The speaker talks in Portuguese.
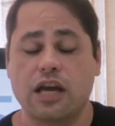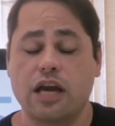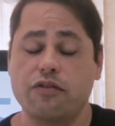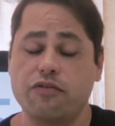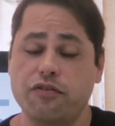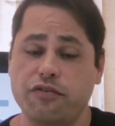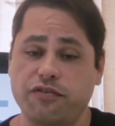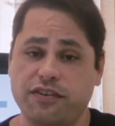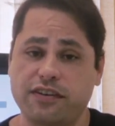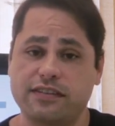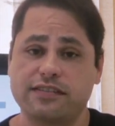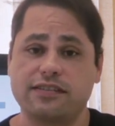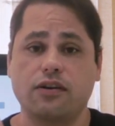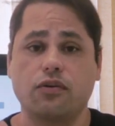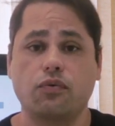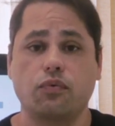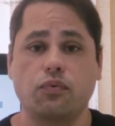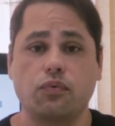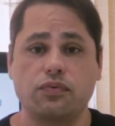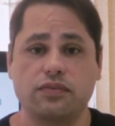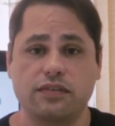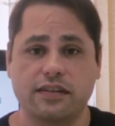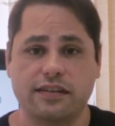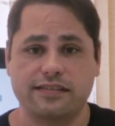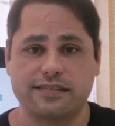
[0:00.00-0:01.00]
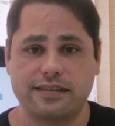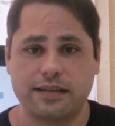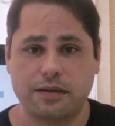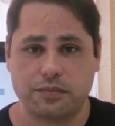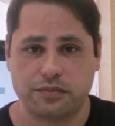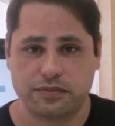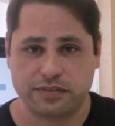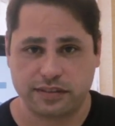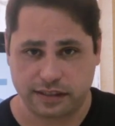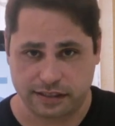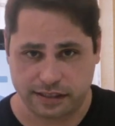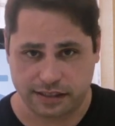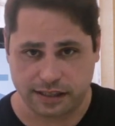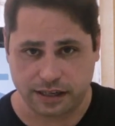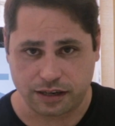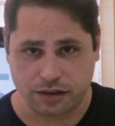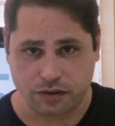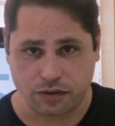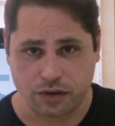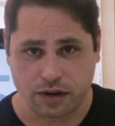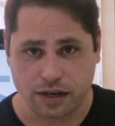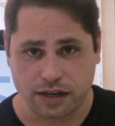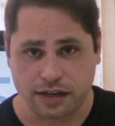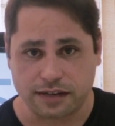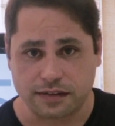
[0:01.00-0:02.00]
Eu vou fazer alguns exemplos aqui
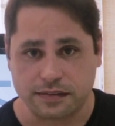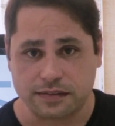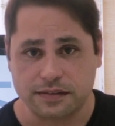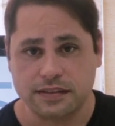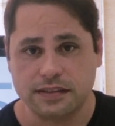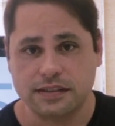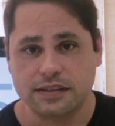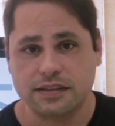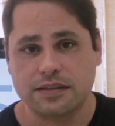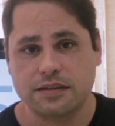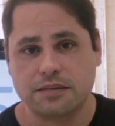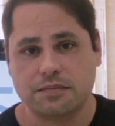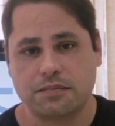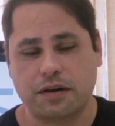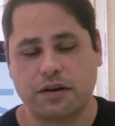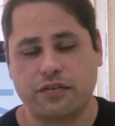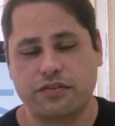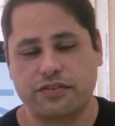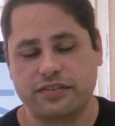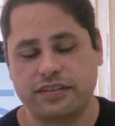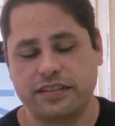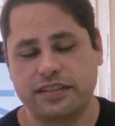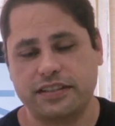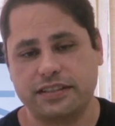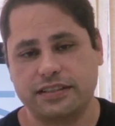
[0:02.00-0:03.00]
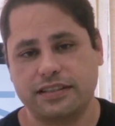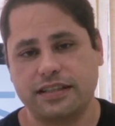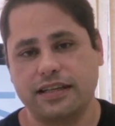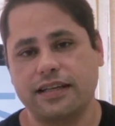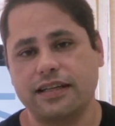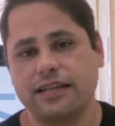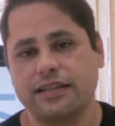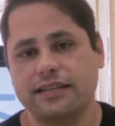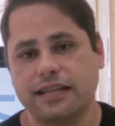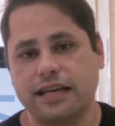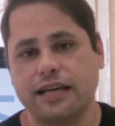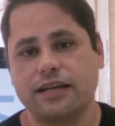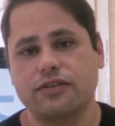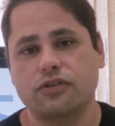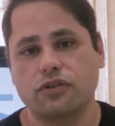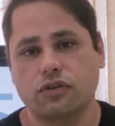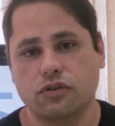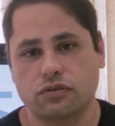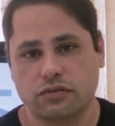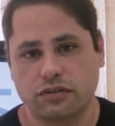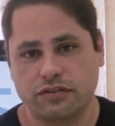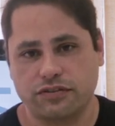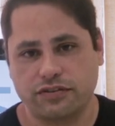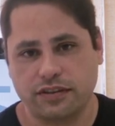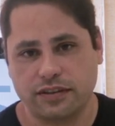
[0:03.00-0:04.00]
agora para vocês terem ideia do que
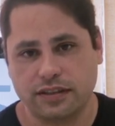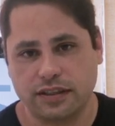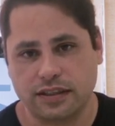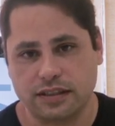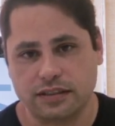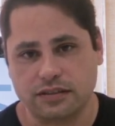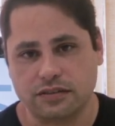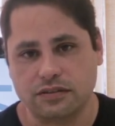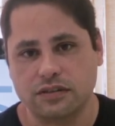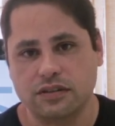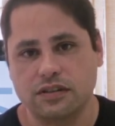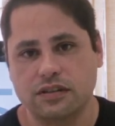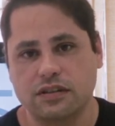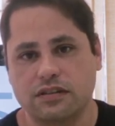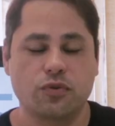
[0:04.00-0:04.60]
eu estou falando.